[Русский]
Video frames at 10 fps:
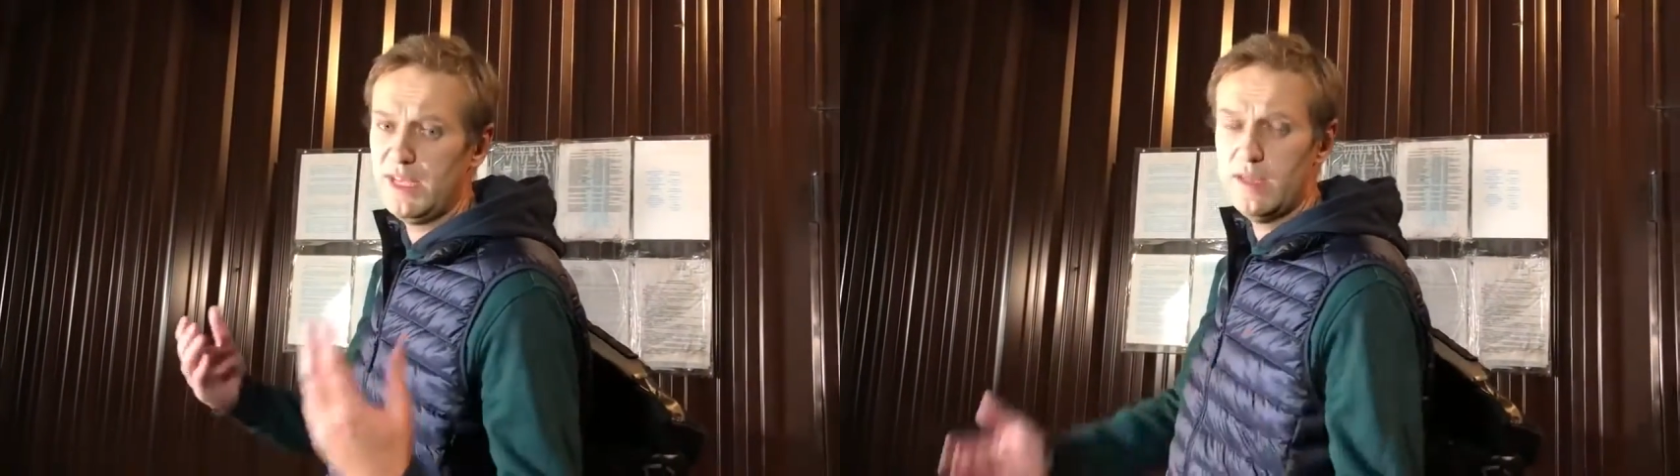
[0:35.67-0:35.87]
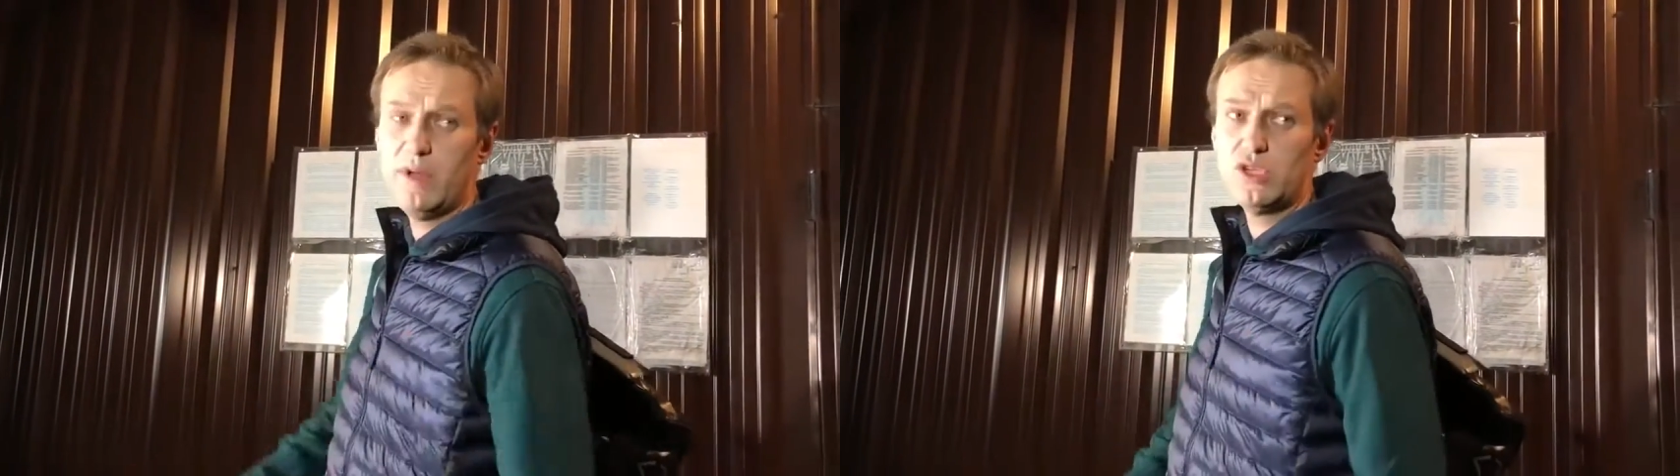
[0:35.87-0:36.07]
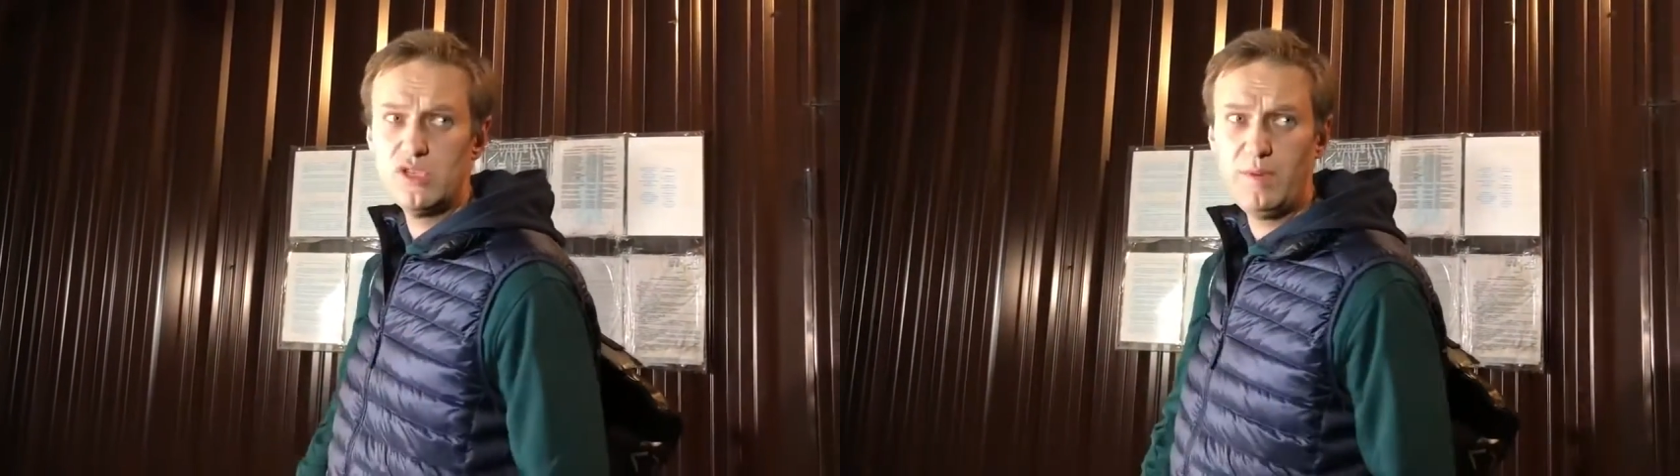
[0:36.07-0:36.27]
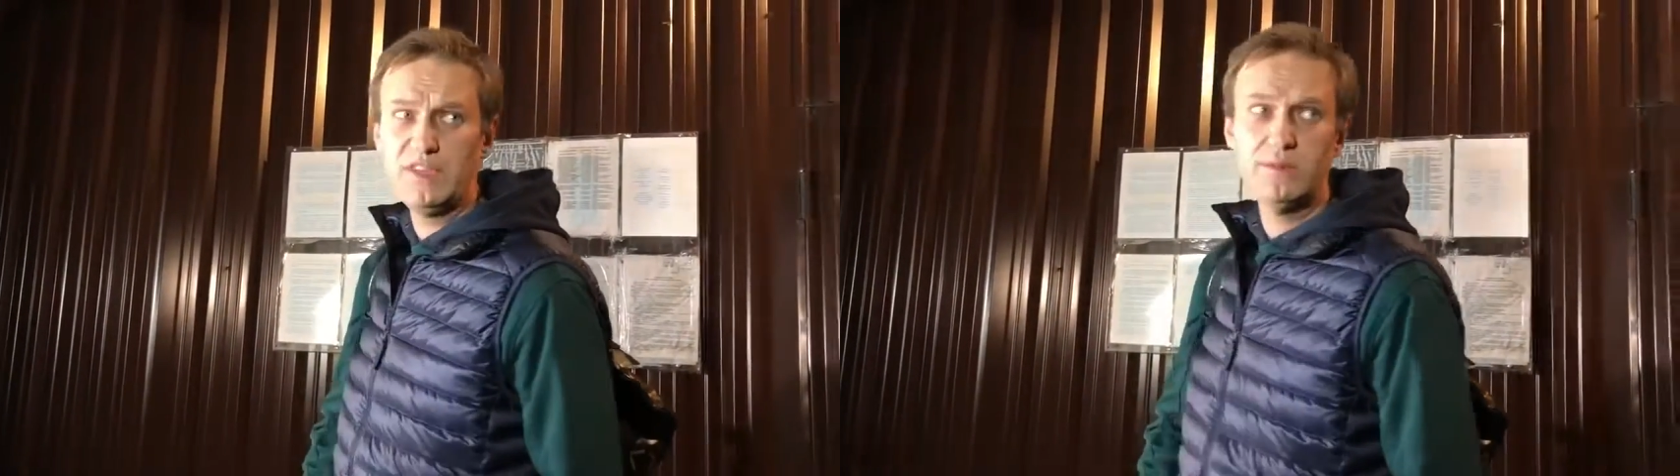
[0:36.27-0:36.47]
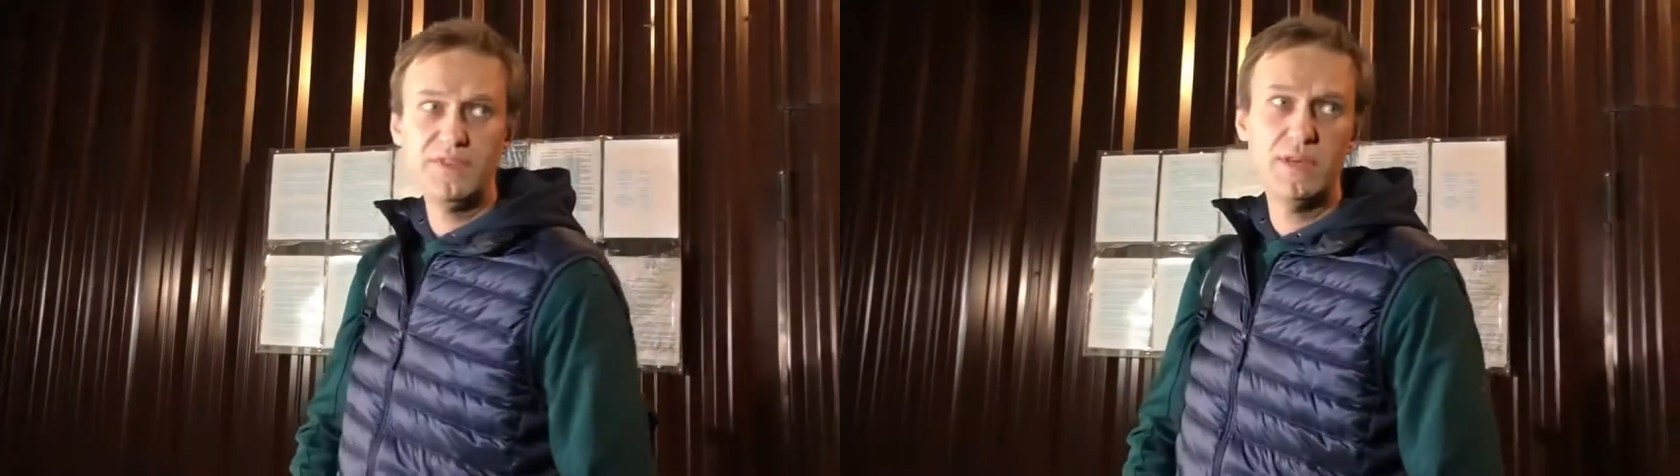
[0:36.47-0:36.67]
Сказать большое
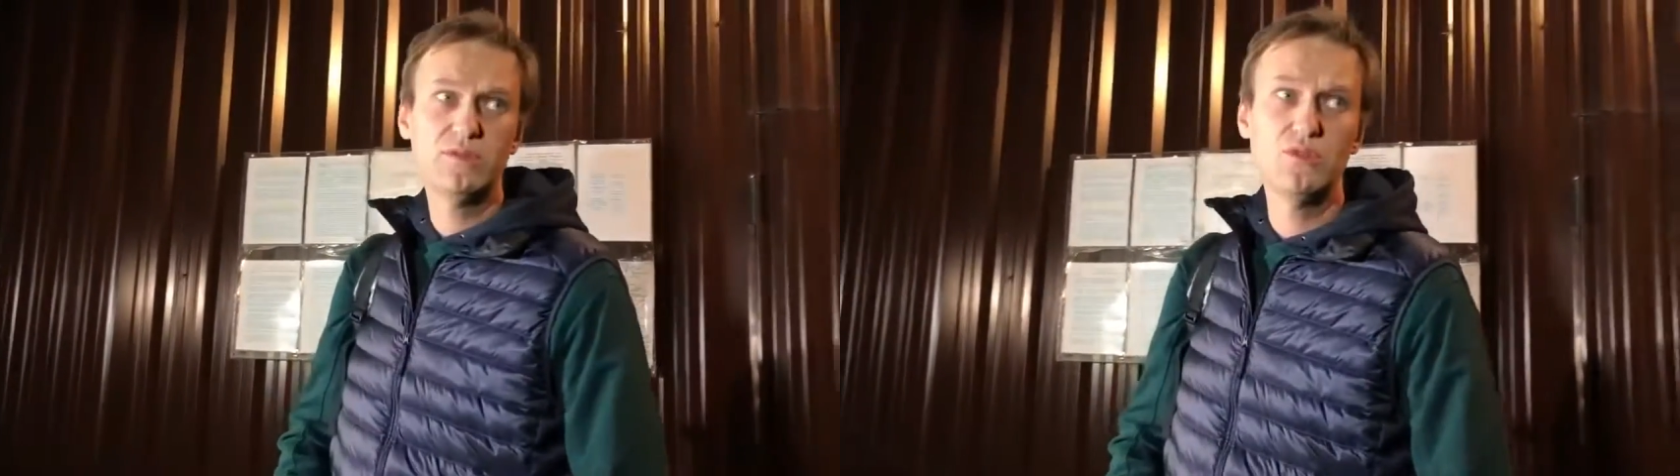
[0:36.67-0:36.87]
спасибо всем,